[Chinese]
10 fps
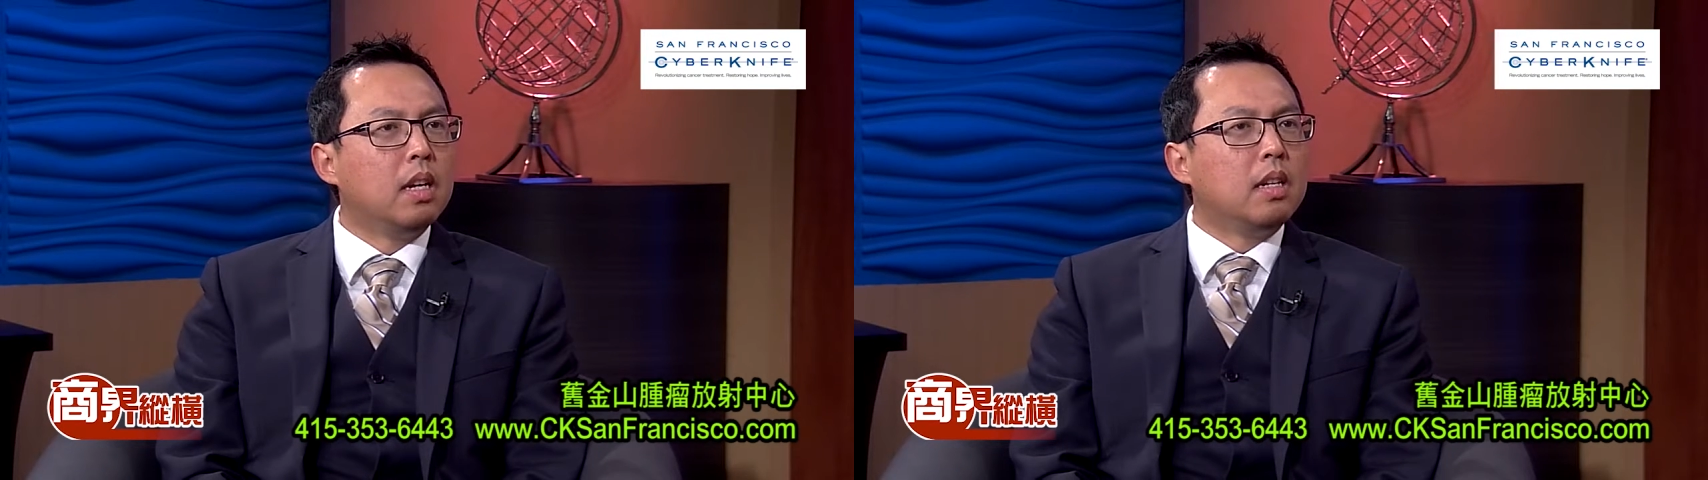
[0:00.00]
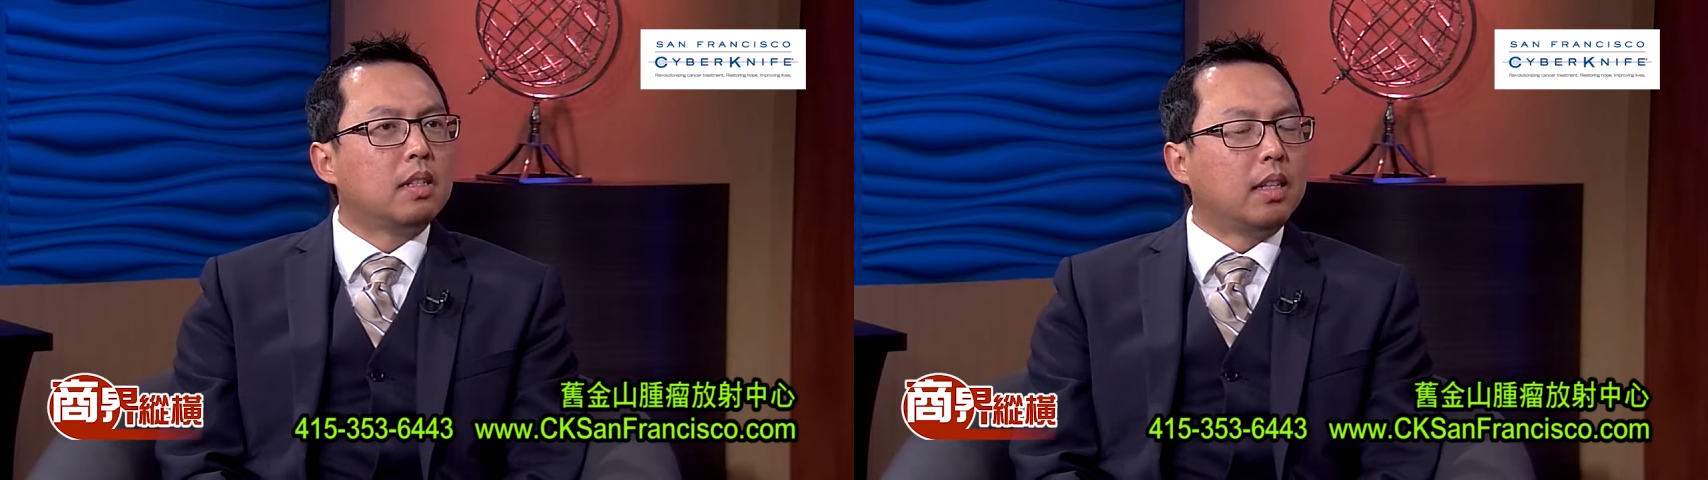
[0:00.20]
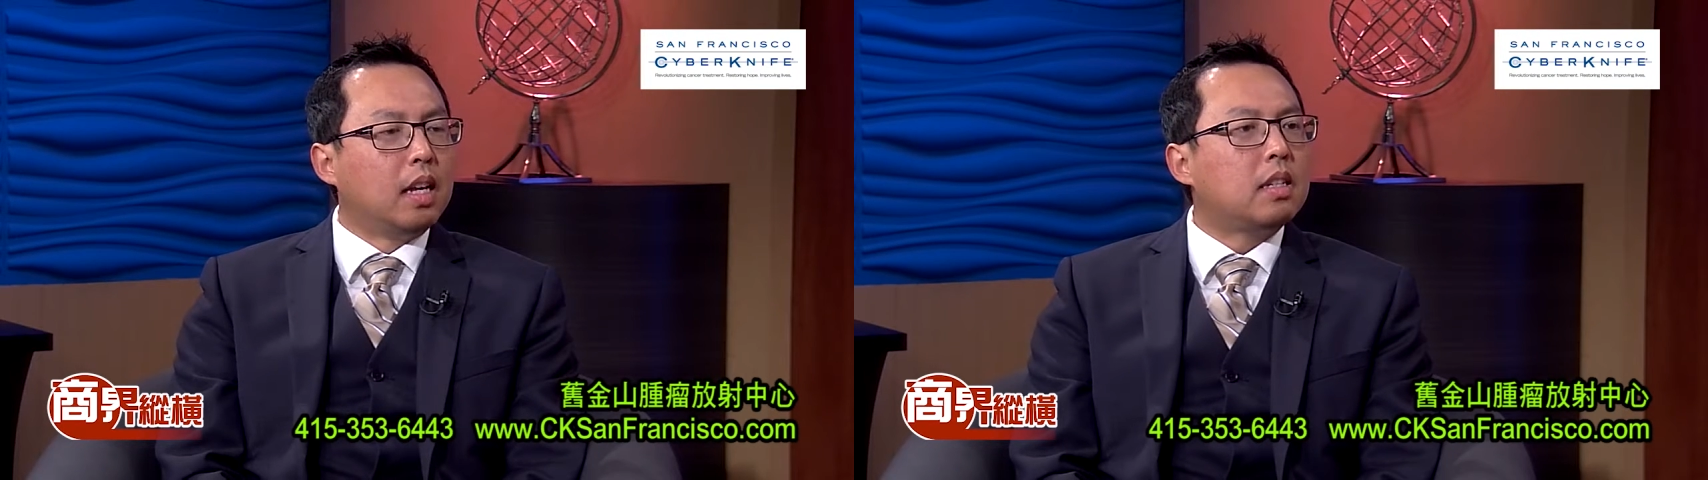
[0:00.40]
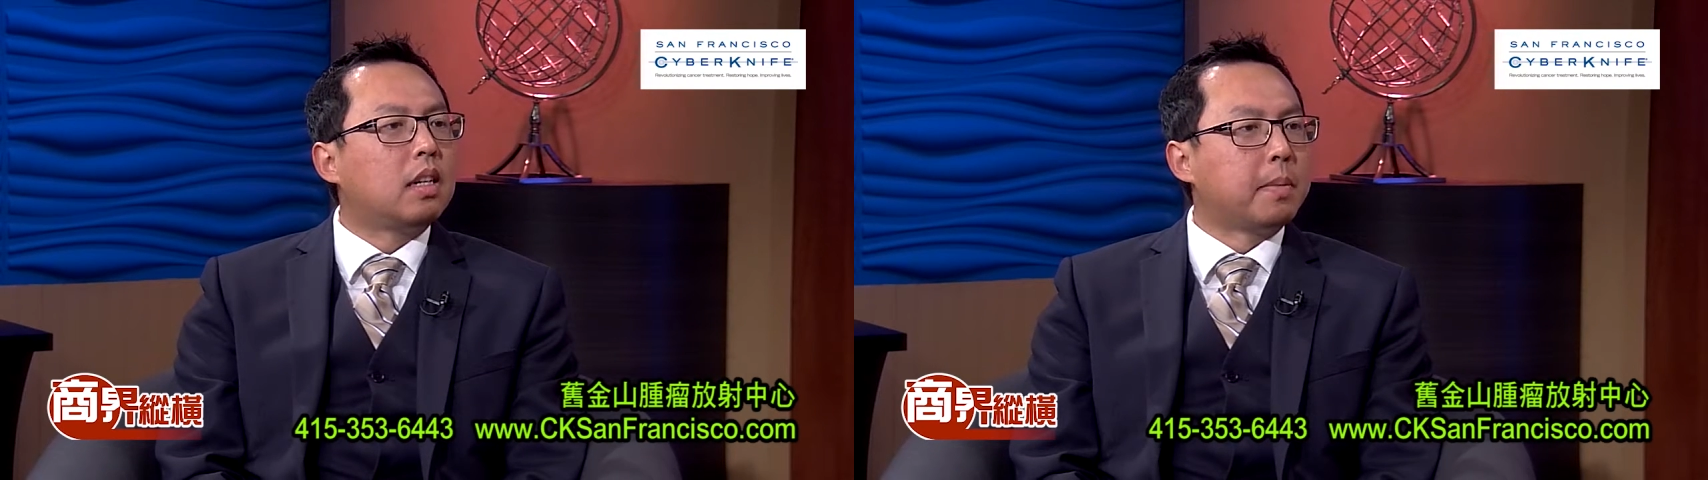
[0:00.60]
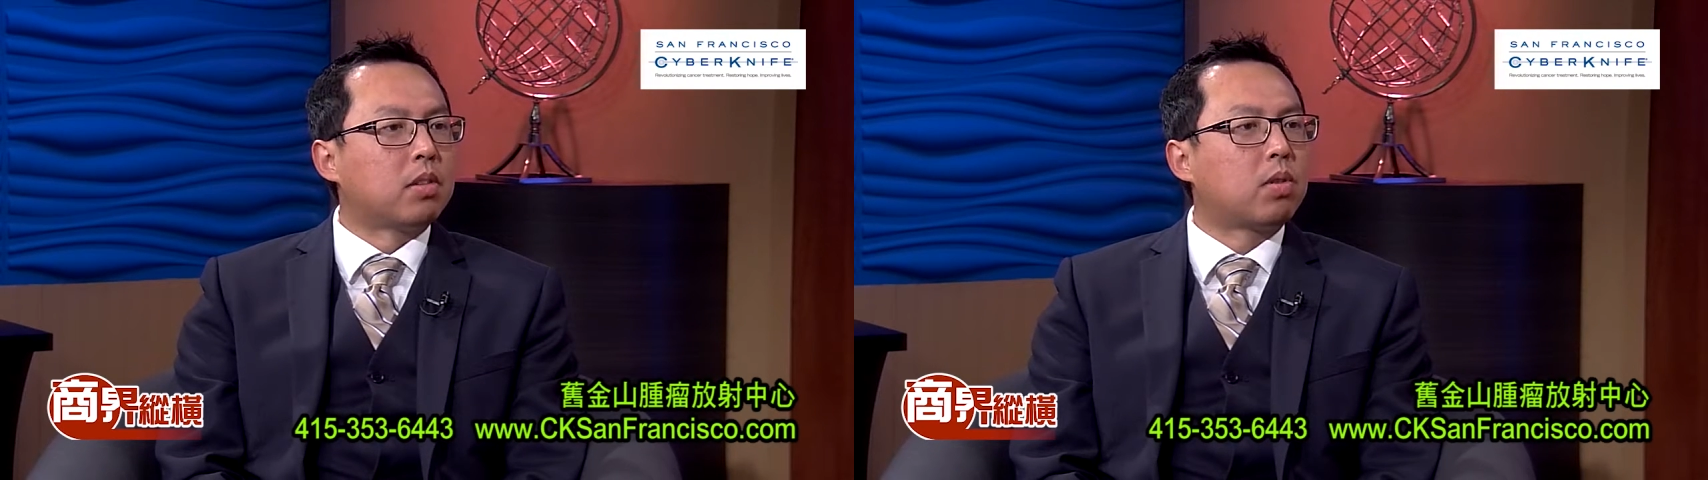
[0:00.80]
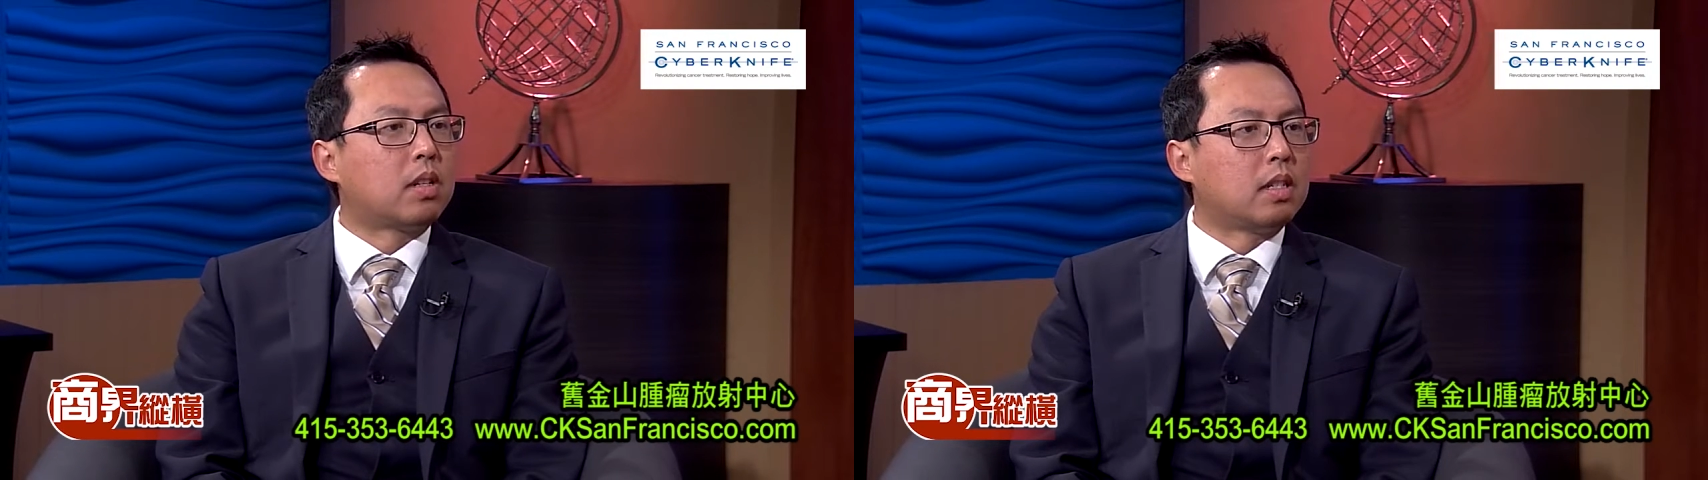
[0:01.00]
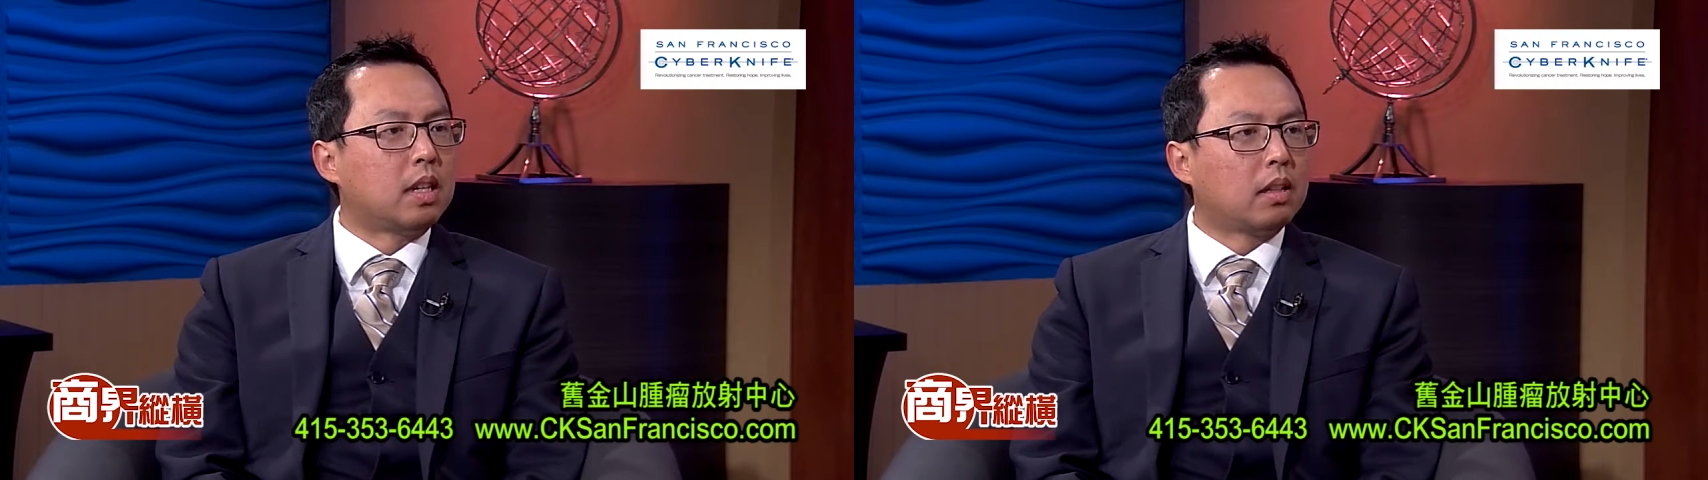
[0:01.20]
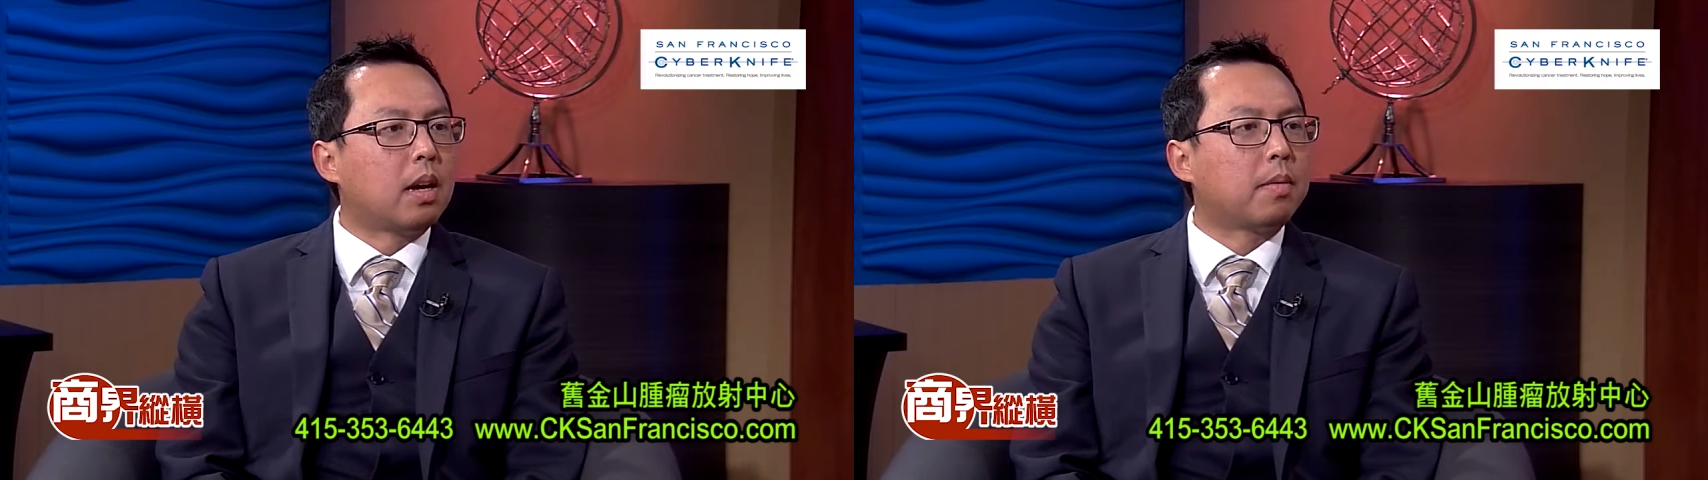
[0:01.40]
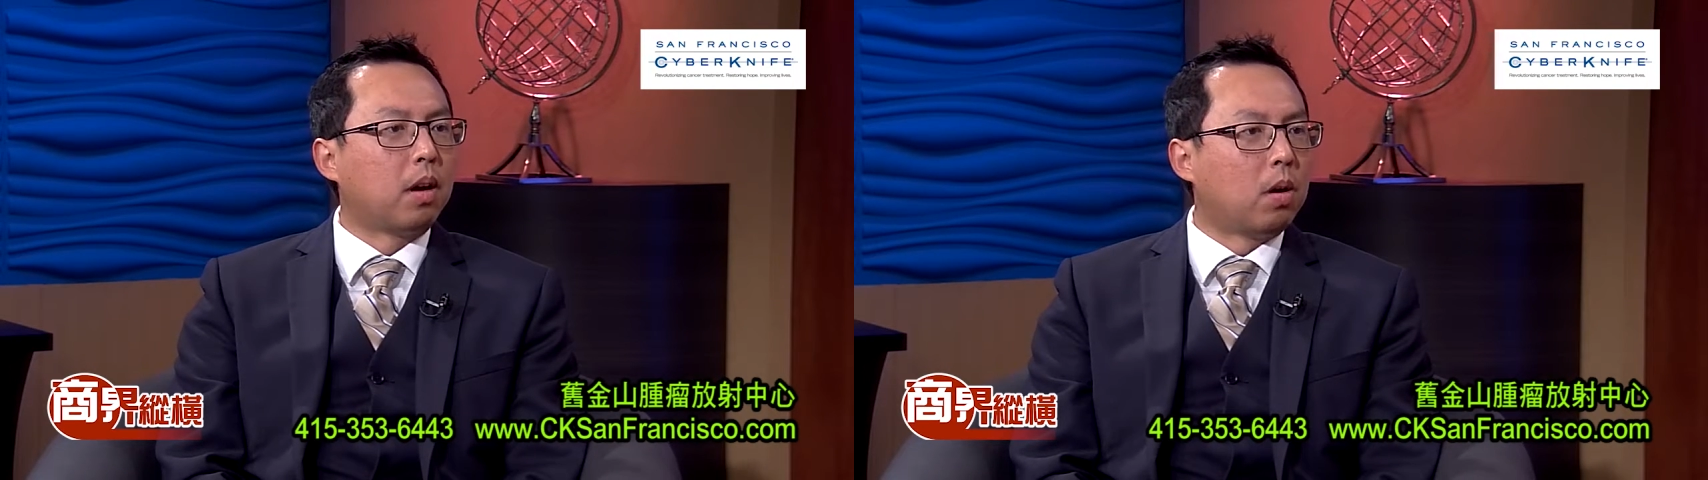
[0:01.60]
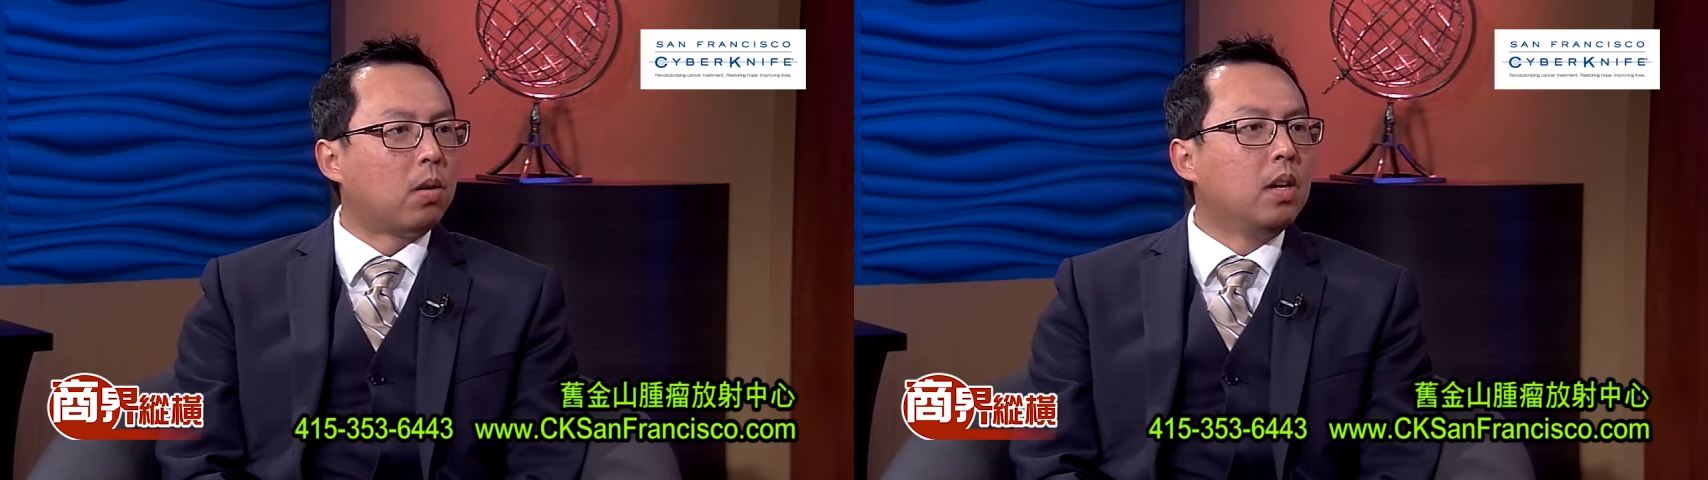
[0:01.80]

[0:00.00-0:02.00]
在男性里面算是相当高，